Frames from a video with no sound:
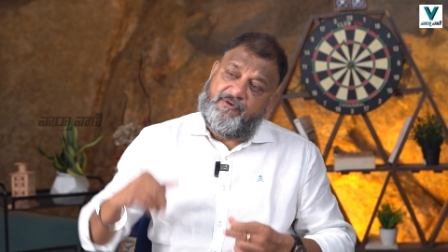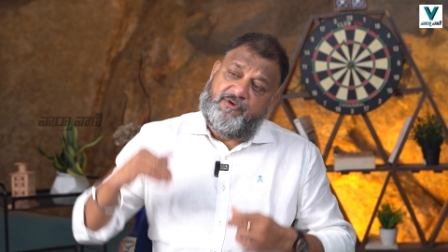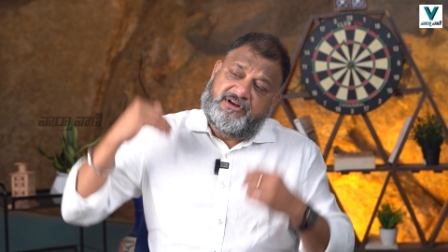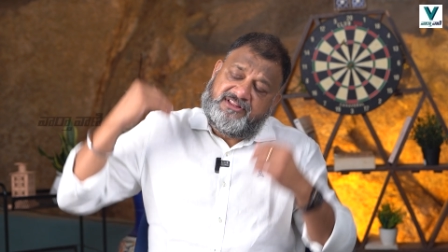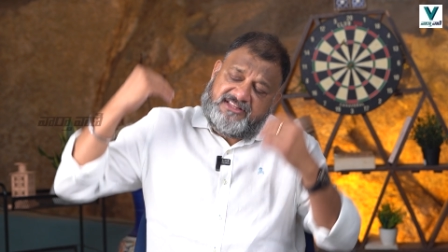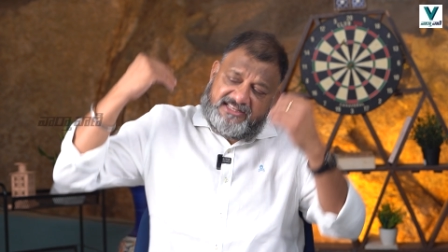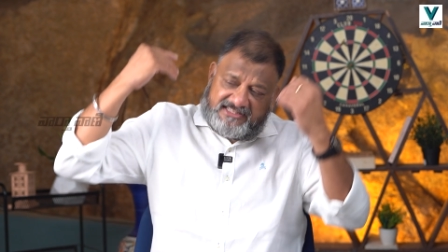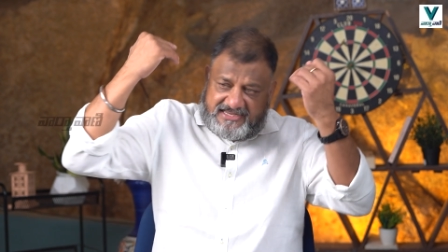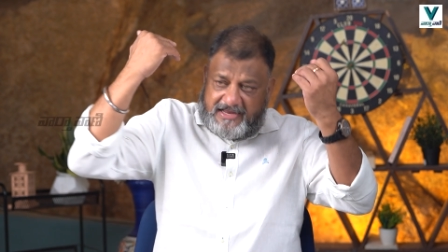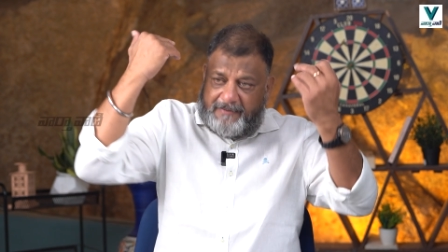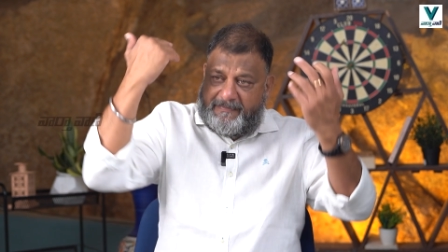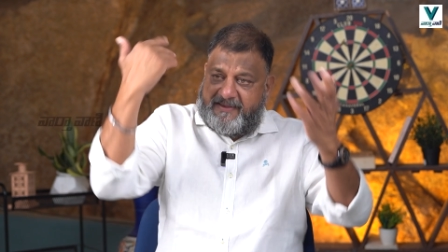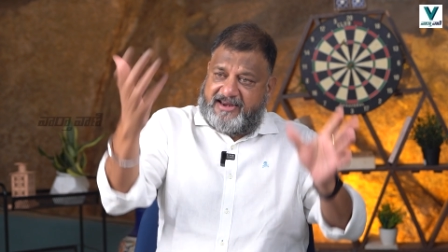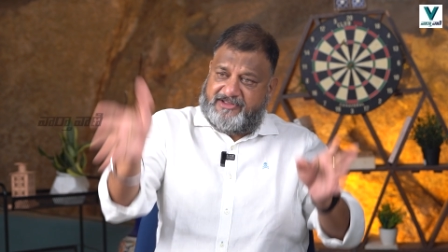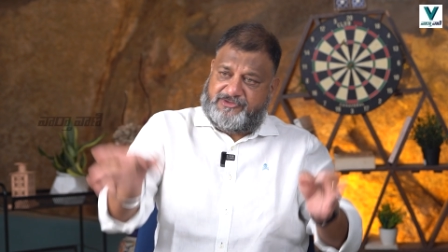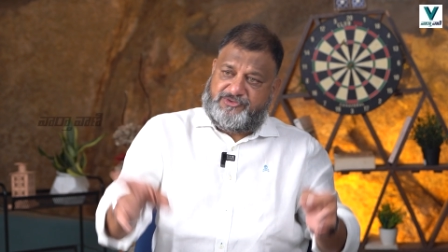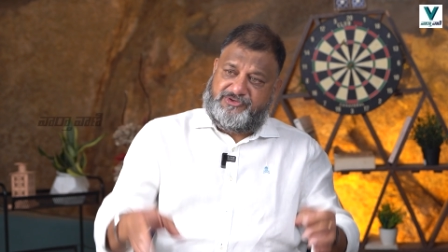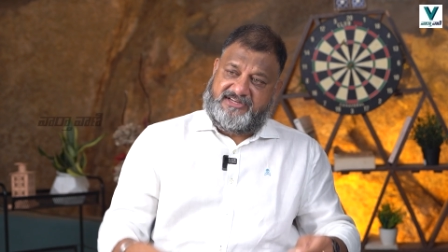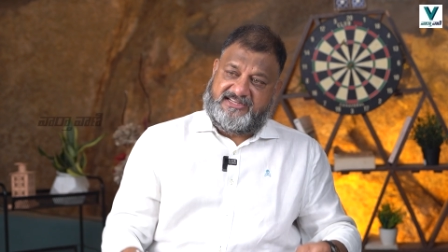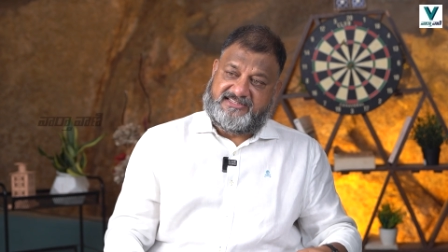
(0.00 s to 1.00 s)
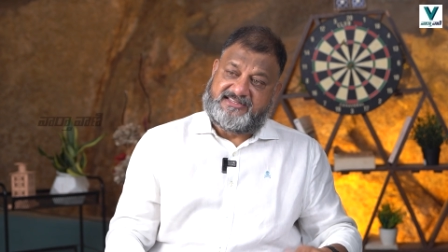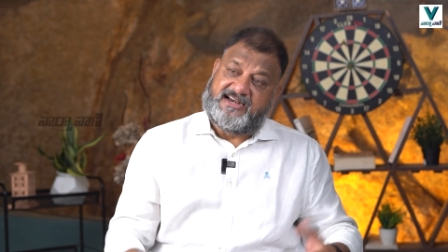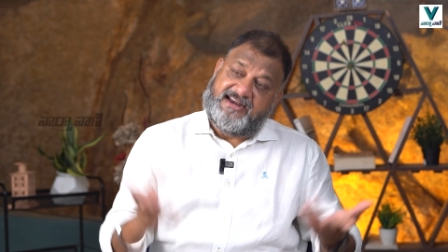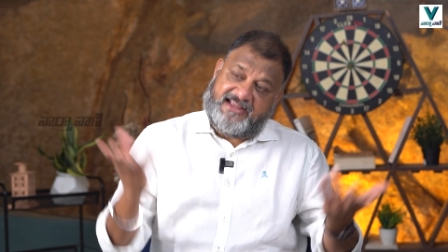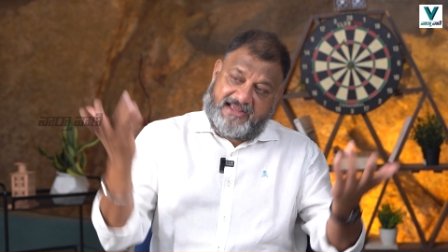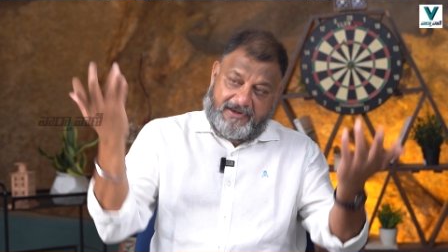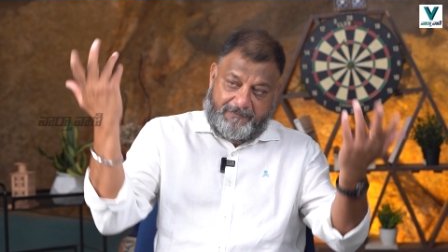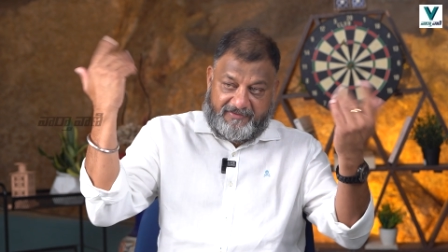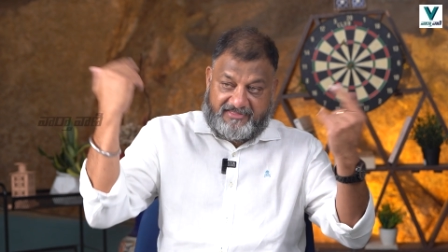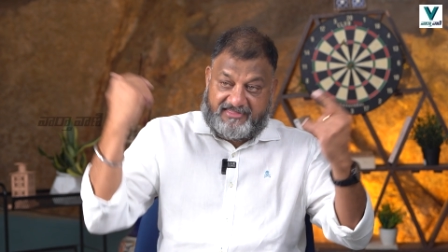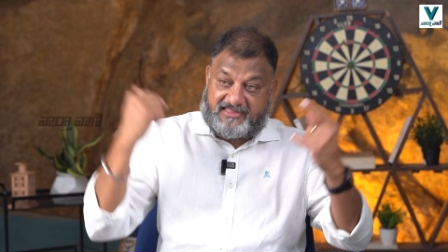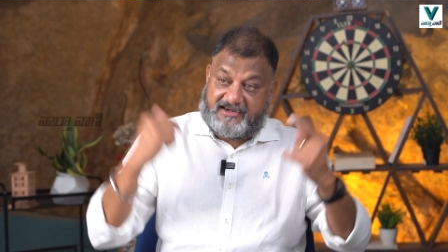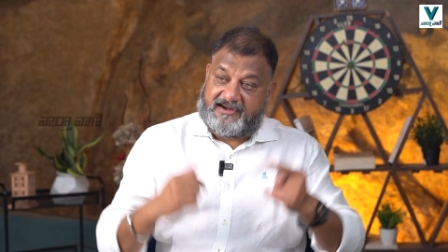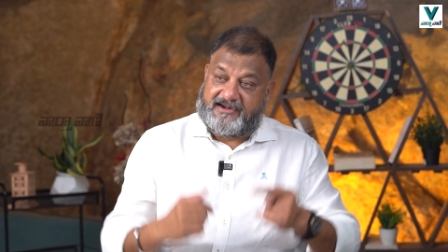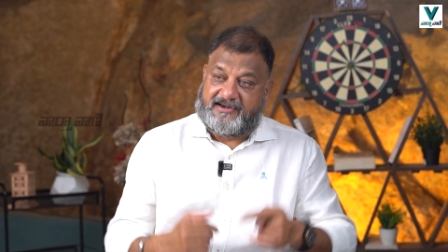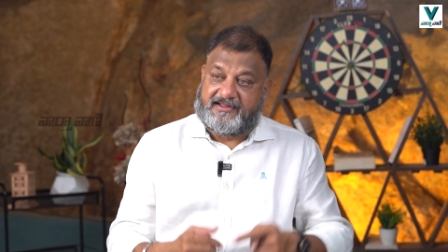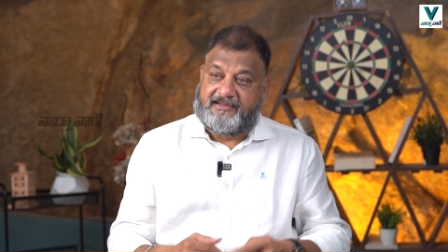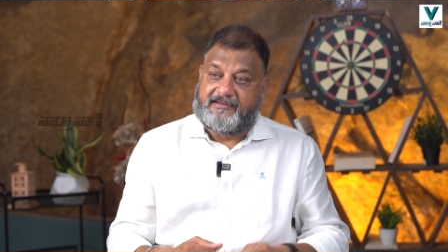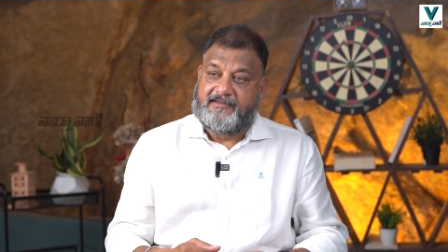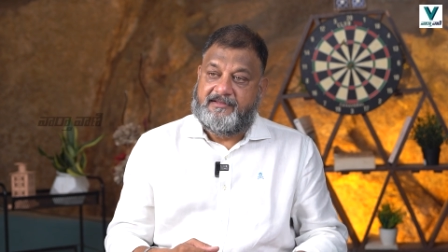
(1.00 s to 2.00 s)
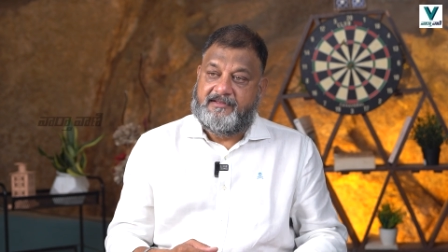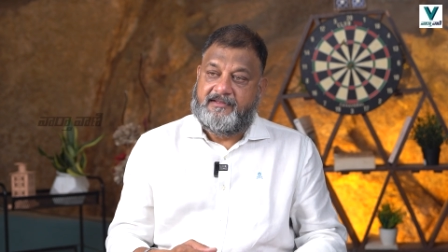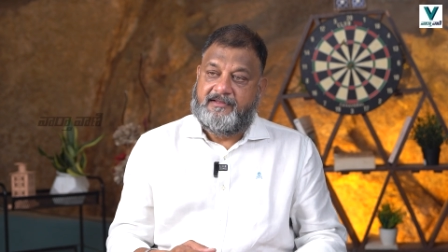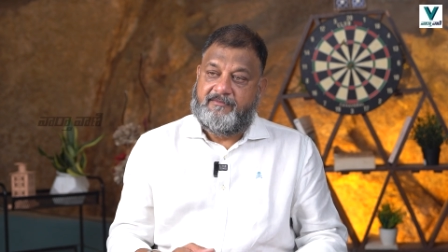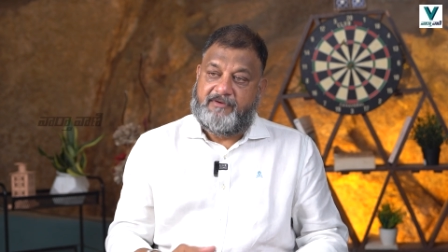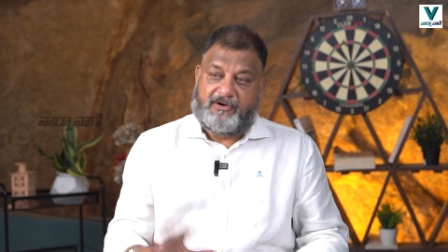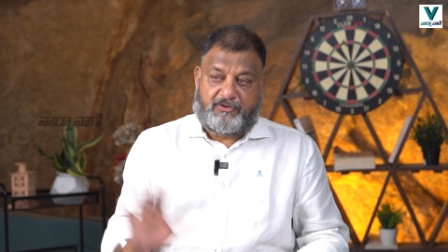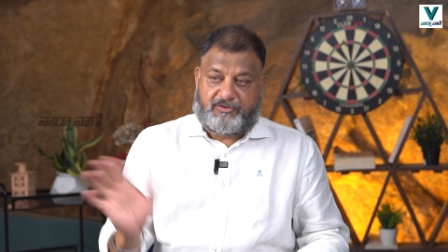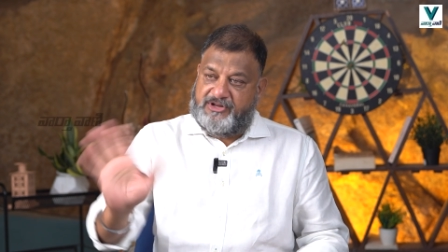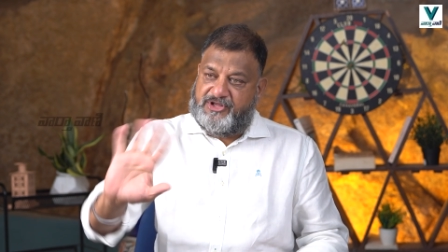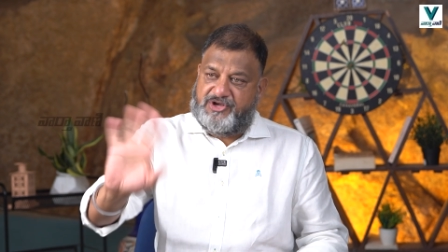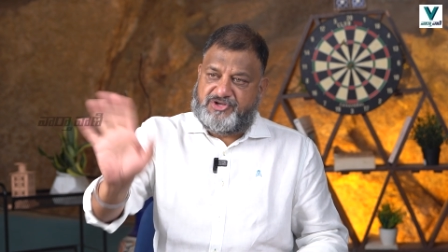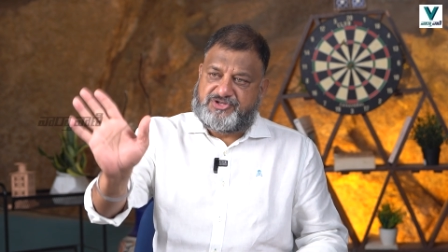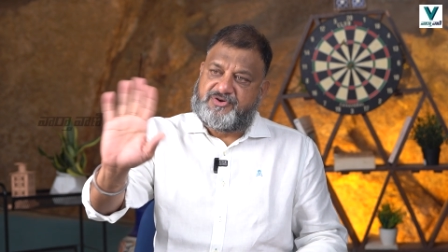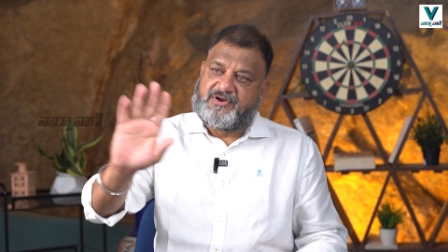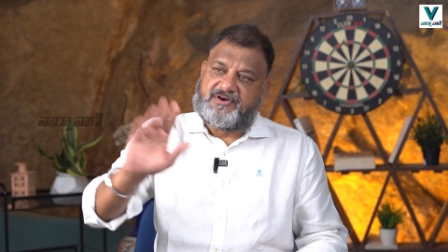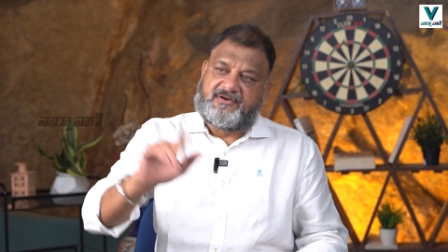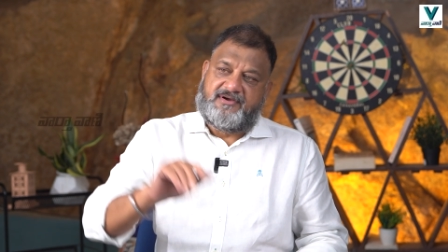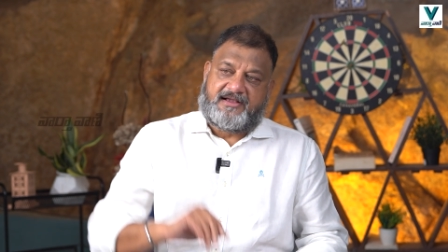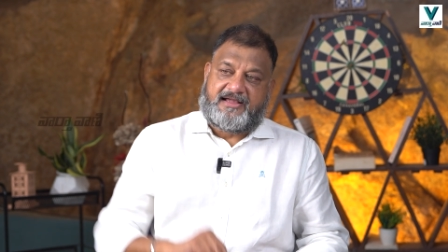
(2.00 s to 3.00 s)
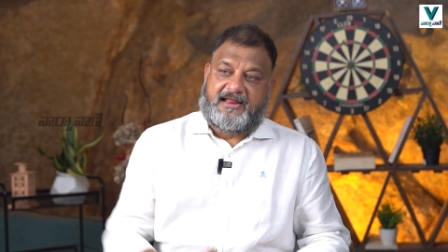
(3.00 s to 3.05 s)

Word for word: ఎవరిని తీసుకెళ్ళి పారాచూట్ వేసినా ఆయన గెలిపిస్తారు అక్కడ వాడికి నియోజకవర్గం